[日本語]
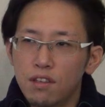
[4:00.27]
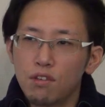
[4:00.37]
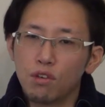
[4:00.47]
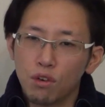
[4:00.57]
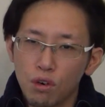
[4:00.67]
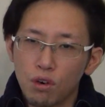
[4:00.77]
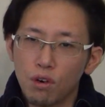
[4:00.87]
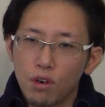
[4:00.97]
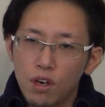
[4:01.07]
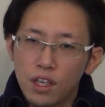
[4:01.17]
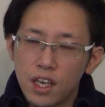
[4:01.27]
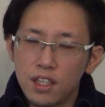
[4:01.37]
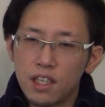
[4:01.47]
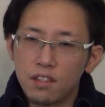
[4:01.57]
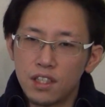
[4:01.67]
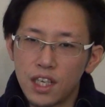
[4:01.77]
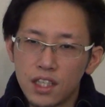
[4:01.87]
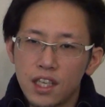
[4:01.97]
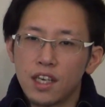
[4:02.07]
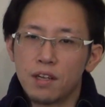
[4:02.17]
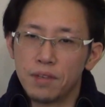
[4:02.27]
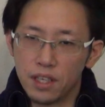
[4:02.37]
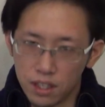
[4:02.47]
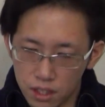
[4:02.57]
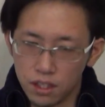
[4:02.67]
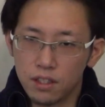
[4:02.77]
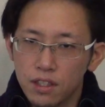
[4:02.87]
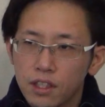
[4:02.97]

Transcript: ていうのを警察に出さなきゃダメなんです